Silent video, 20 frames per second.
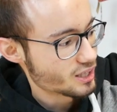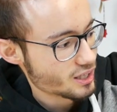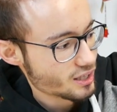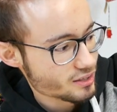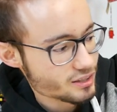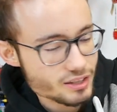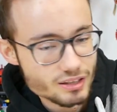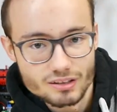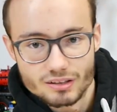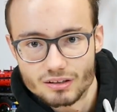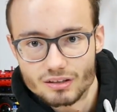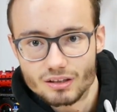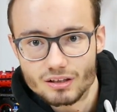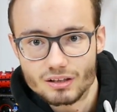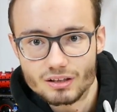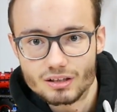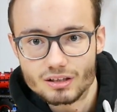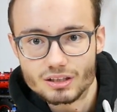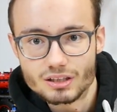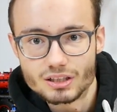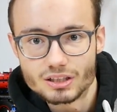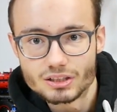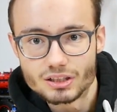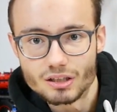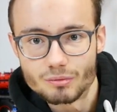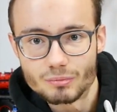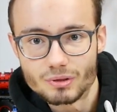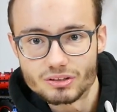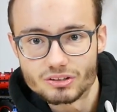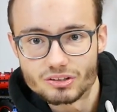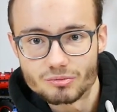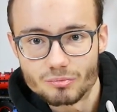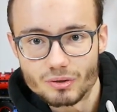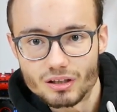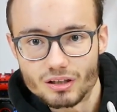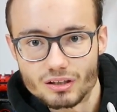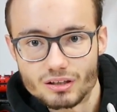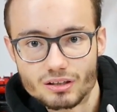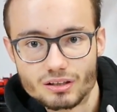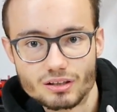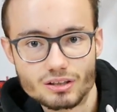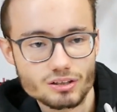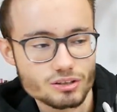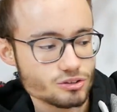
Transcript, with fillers: haarig. Stellen wir es mal